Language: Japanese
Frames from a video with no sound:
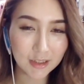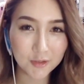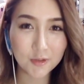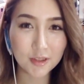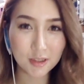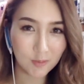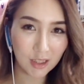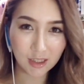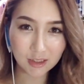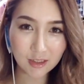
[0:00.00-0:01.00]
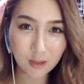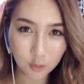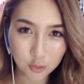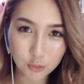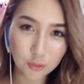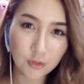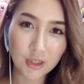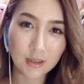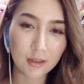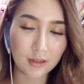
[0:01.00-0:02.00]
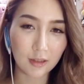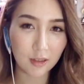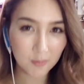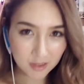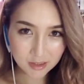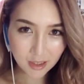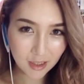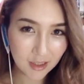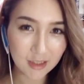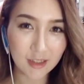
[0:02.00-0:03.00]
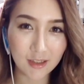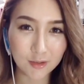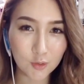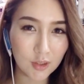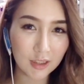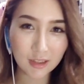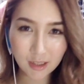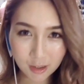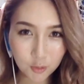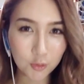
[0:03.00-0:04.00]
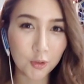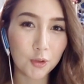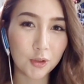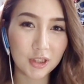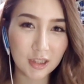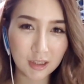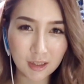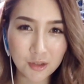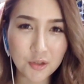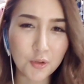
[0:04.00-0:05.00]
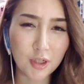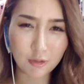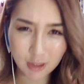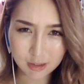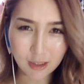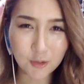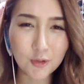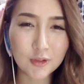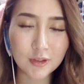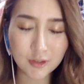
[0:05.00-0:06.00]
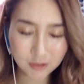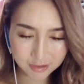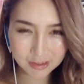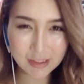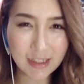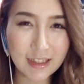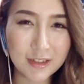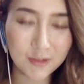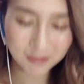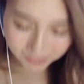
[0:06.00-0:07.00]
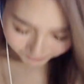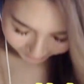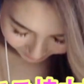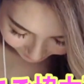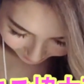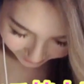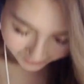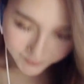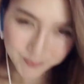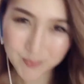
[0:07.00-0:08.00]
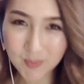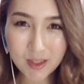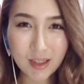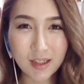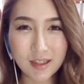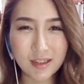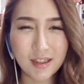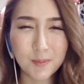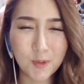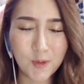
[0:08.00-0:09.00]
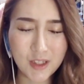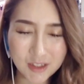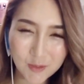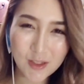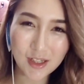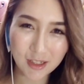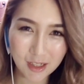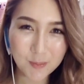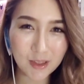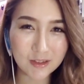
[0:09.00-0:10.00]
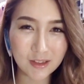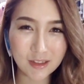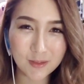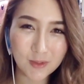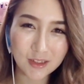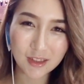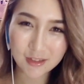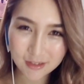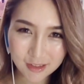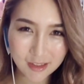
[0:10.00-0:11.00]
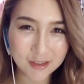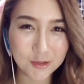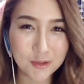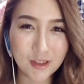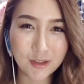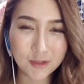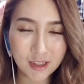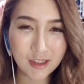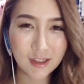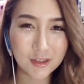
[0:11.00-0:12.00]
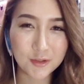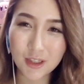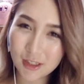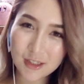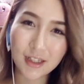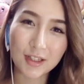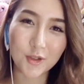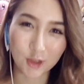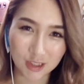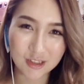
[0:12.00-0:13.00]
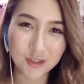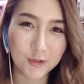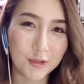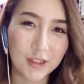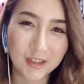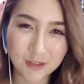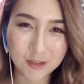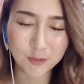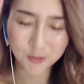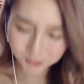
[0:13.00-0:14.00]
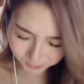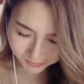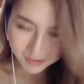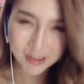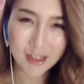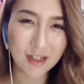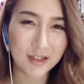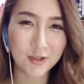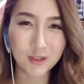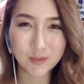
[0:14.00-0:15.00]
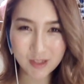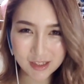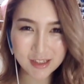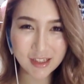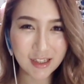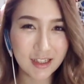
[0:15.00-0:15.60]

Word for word: で本日はアテナを究極進化していきました。動画にねご協力いただいた視聴者の方、本当にありがとうございました。いやもうわざわざね幕張まで行って素材をね、ダンジョンを取ってきてくれて本当に感謝しております。